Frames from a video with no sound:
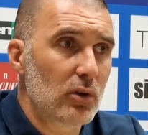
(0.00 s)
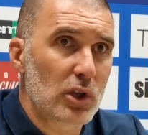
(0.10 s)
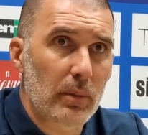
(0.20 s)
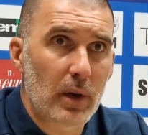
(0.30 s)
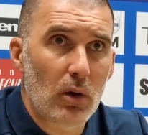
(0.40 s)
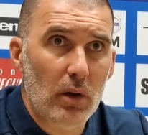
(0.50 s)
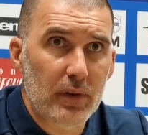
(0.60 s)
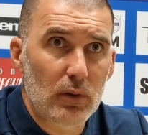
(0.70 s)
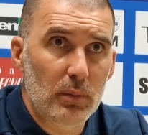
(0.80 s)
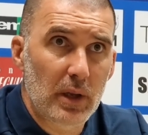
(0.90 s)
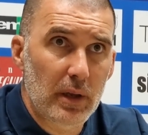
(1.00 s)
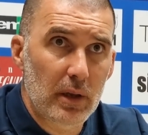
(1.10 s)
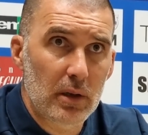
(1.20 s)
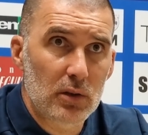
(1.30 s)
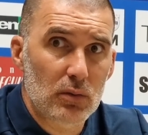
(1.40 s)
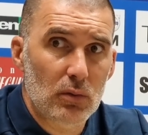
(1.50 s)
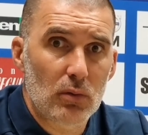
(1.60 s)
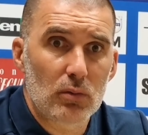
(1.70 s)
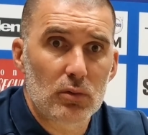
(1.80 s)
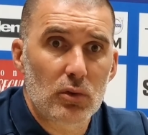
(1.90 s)
de Germain leur a fait du bien. Ils ont
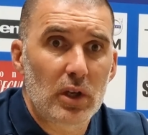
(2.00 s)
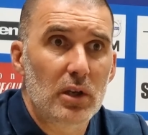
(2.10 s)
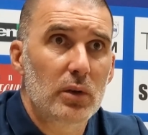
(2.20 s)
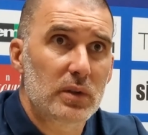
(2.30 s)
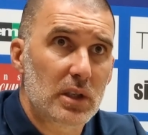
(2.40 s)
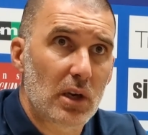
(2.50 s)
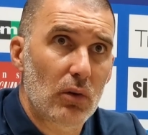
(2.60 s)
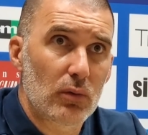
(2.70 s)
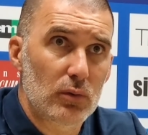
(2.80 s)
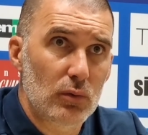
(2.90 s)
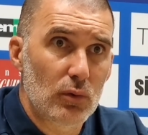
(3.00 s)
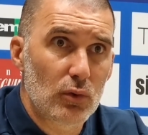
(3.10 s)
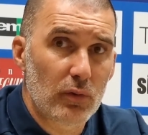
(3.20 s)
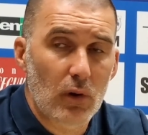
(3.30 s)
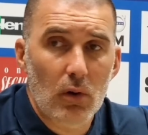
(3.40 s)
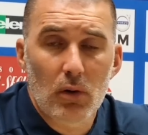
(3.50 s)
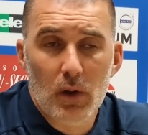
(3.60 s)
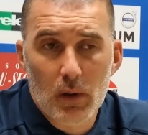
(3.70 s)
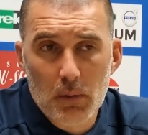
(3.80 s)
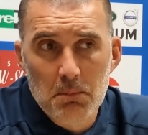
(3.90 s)
Joaquini aussi qui est revenu devant.
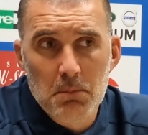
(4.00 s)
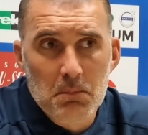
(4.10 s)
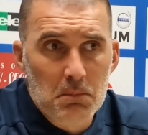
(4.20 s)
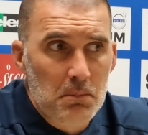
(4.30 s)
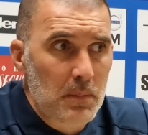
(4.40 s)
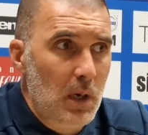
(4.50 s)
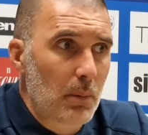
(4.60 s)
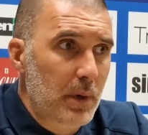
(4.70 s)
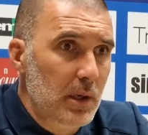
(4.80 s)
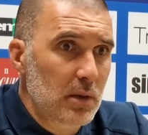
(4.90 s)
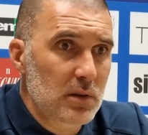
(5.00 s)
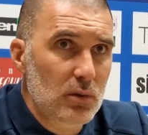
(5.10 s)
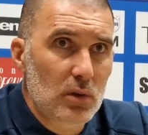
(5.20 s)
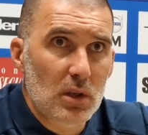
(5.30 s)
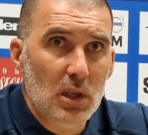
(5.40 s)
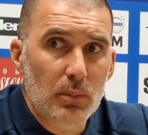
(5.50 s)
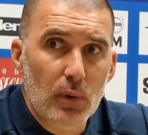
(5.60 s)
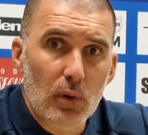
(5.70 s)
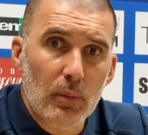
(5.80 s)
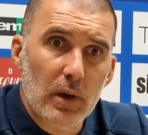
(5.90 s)
Après, c'est une équipe
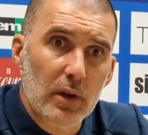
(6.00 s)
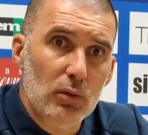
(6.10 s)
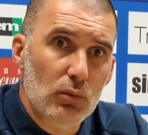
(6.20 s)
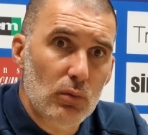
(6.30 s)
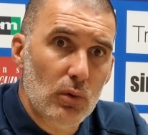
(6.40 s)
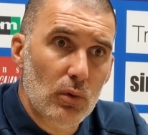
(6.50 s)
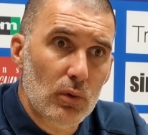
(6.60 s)
malgré tout